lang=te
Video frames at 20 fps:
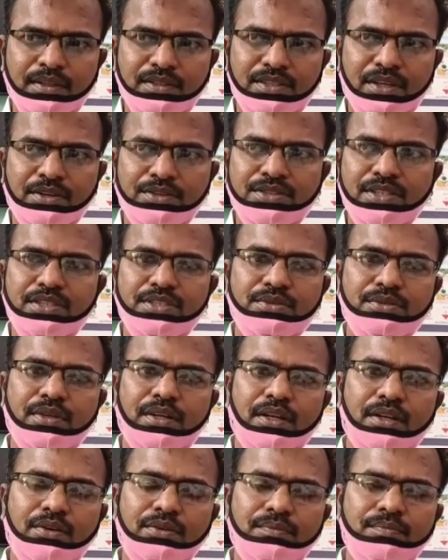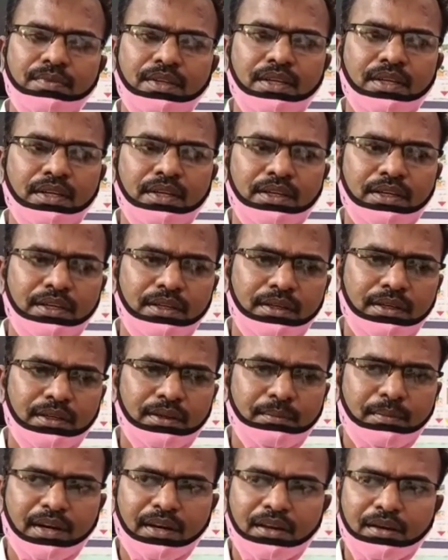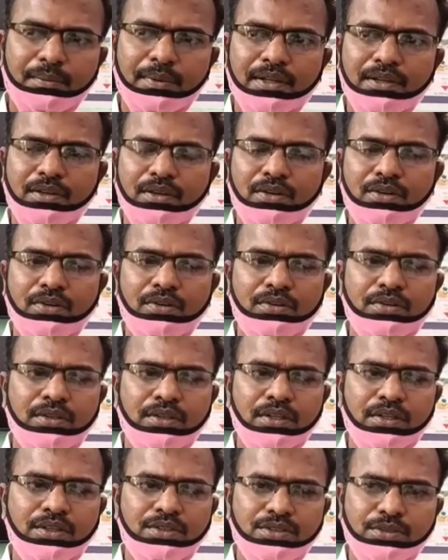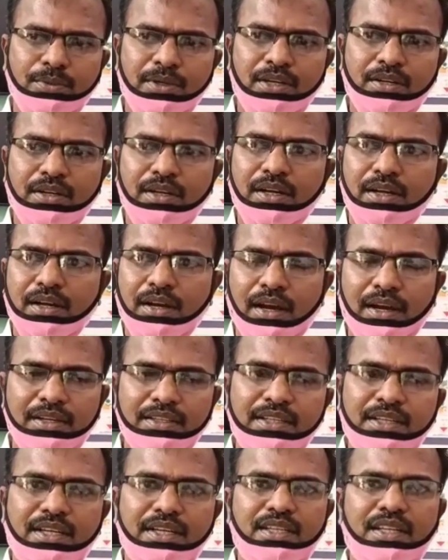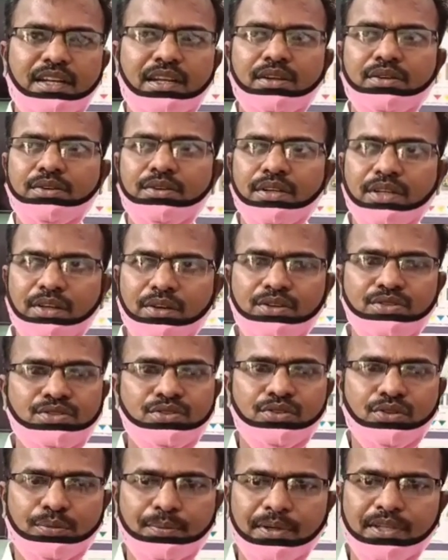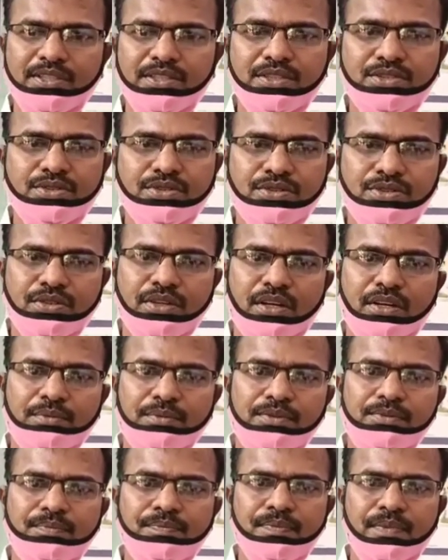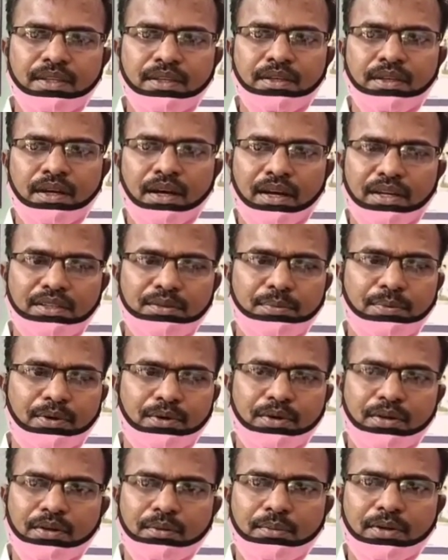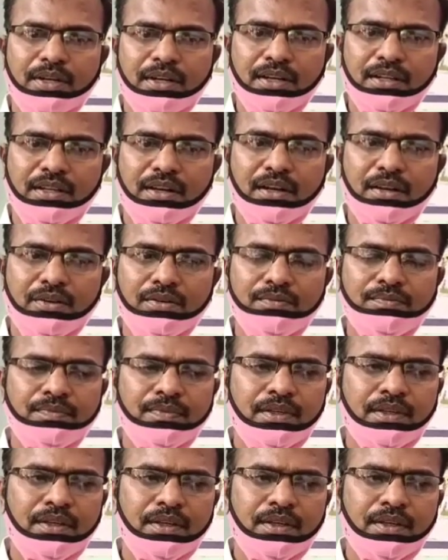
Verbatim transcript: సాగు చేసి ఉన్నారు ఈ మండల పరిధిలో సుమారుగా ఐదు కేంద్రాలు ఈరోజు ఓపెనింగ్ చేసుకుంటున్నాము ఐదు కేంద్రాలు